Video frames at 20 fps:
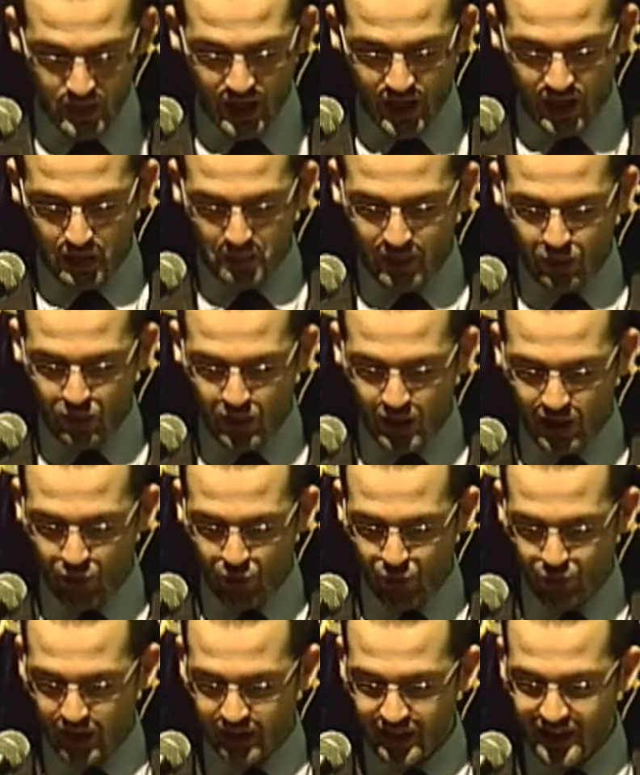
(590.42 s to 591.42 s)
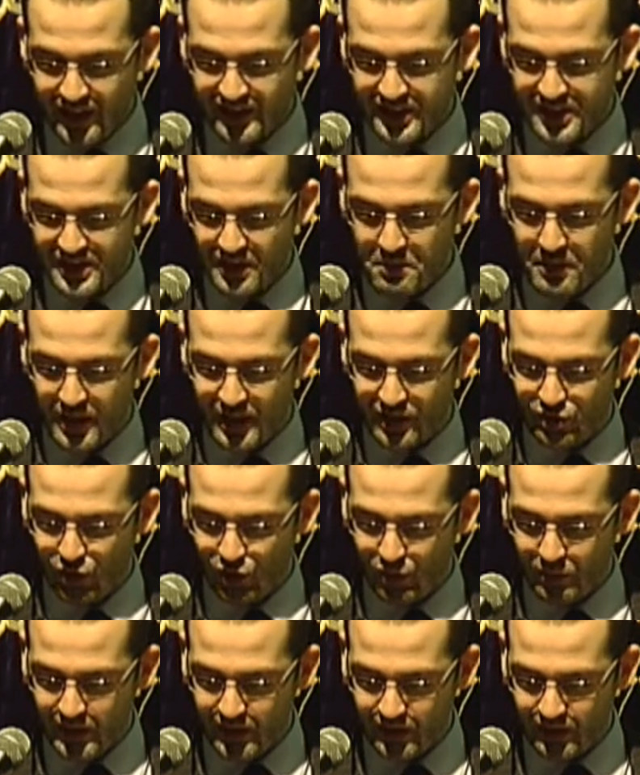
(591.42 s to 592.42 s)
E mando a la cofradía de San
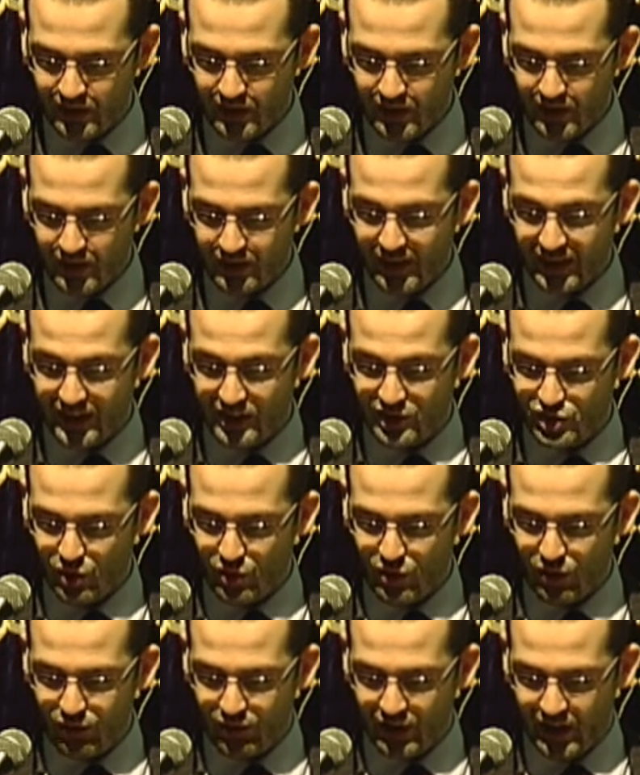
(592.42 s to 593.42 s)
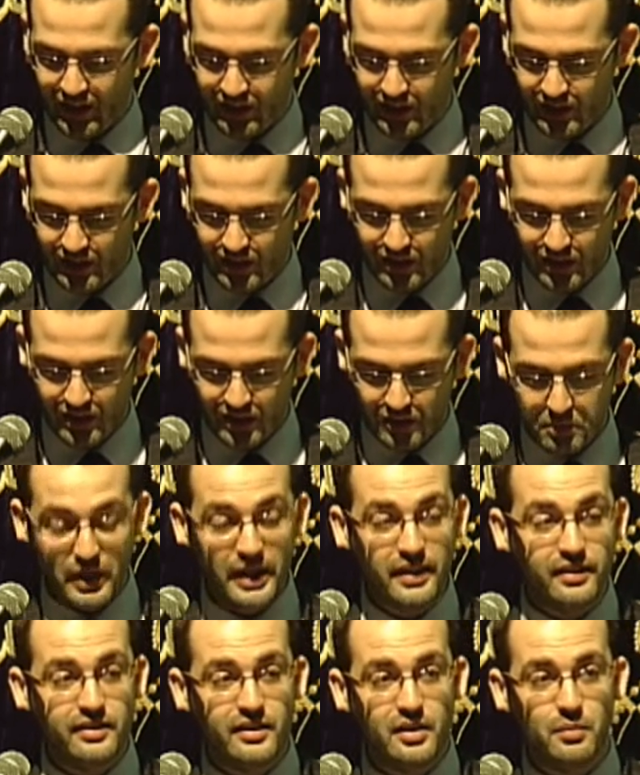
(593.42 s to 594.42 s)
Bartolomé, de que soy cofrade,
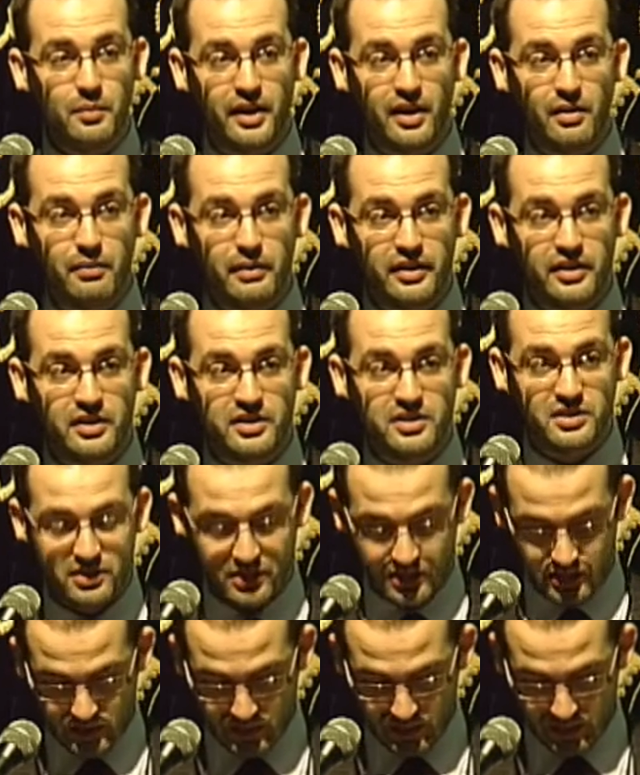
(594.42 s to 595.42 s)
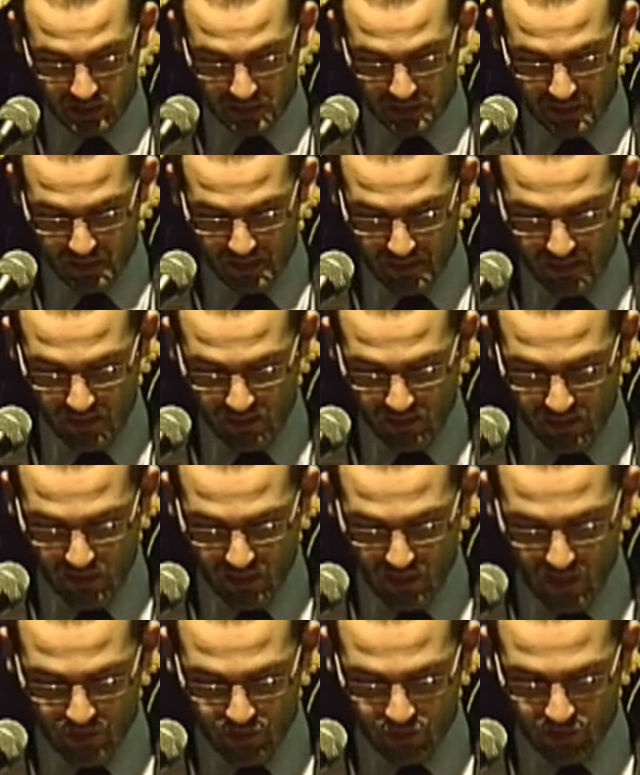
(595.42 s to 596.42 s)
veinte maravedís.
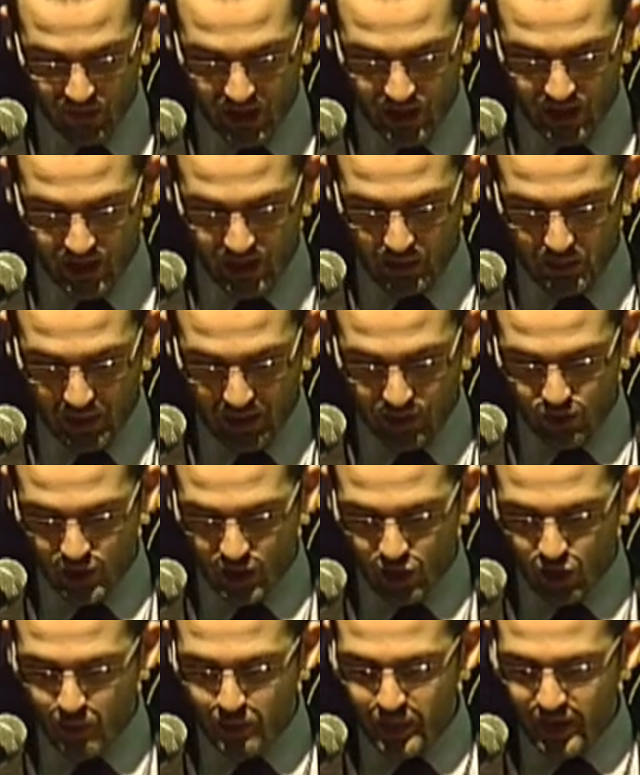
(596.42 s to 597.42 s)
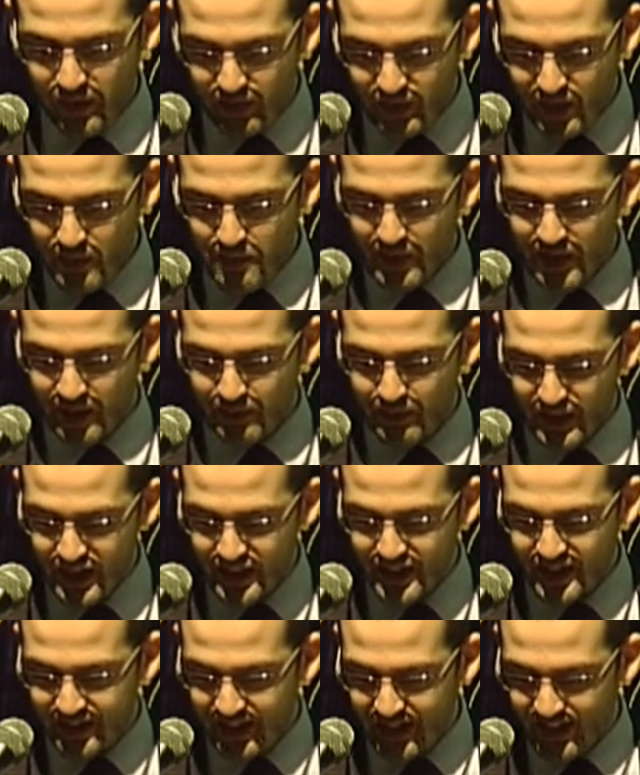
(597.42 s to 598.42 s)
E mando que compren diez maravedís
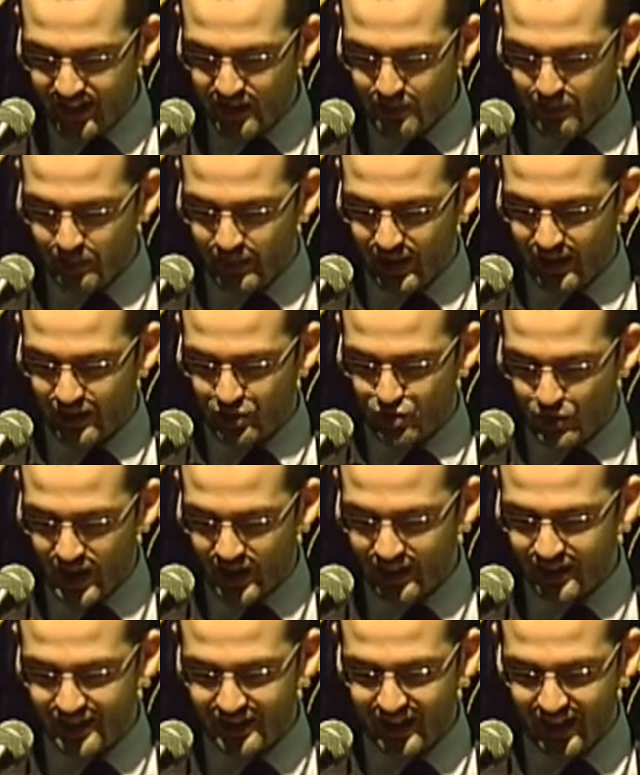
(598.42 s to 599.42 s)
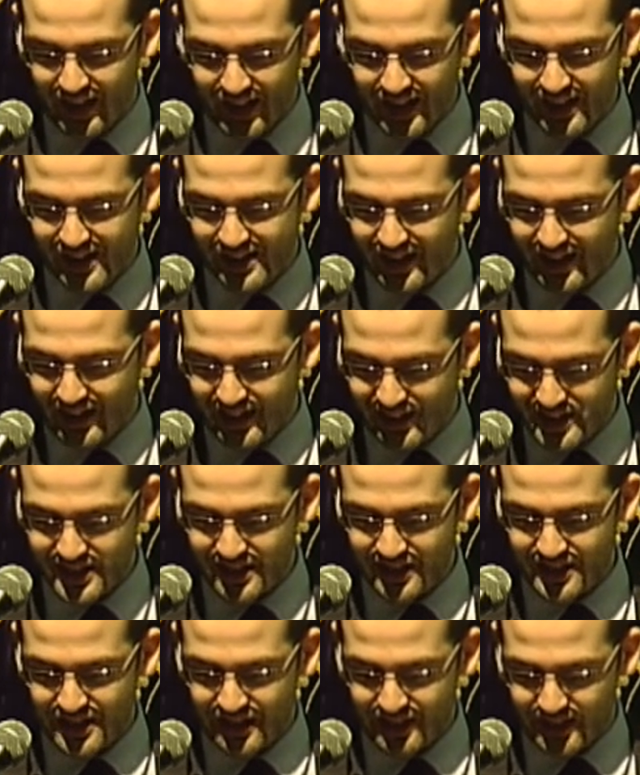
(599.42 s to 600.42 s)
de teja para ayudar de tejar la
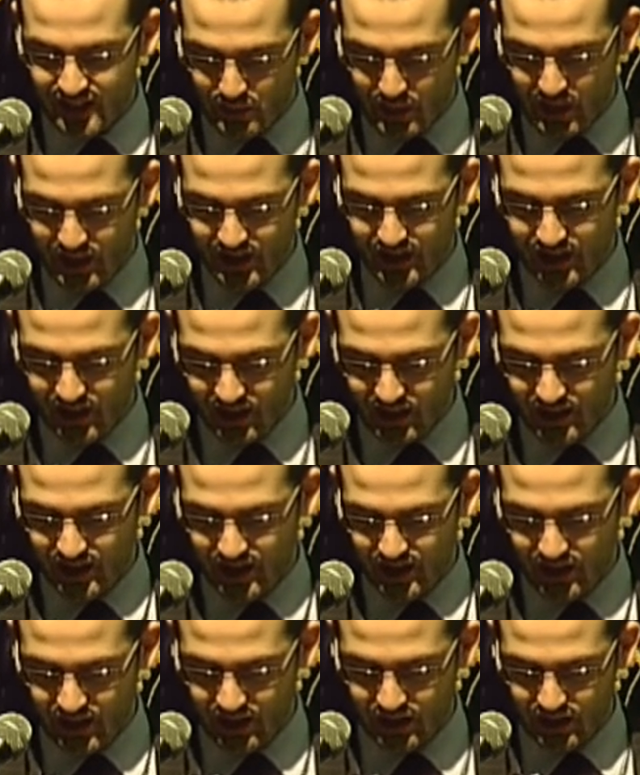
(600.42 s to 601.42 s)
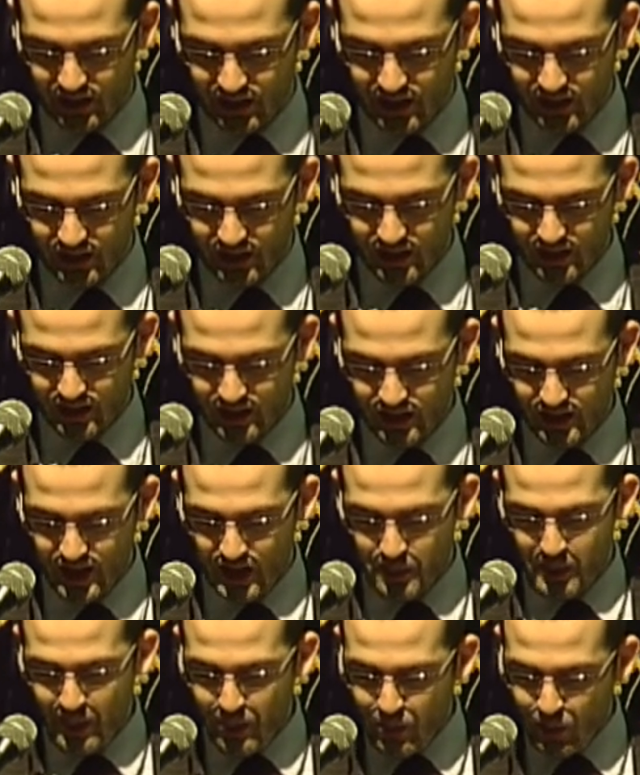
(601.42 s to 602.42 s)
iglesia de Santa María de aquí de Jerez.
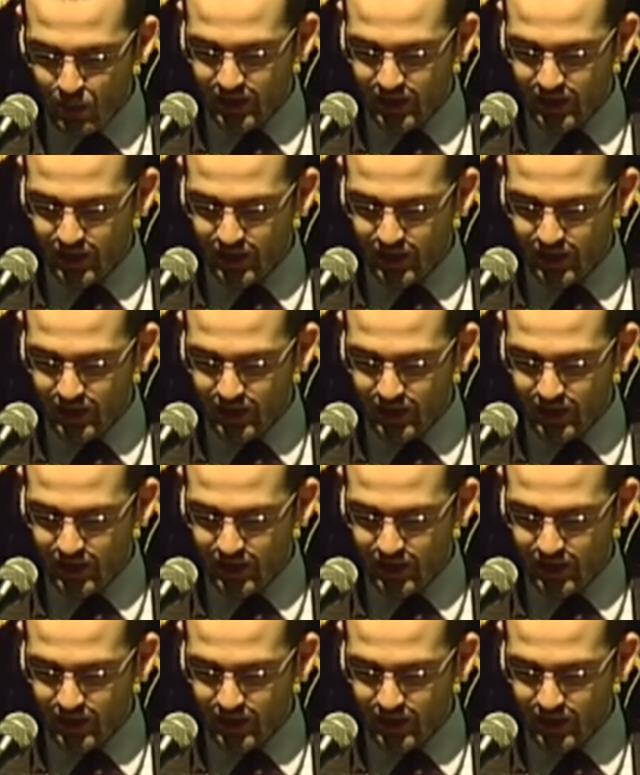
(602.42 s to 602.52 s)
E mando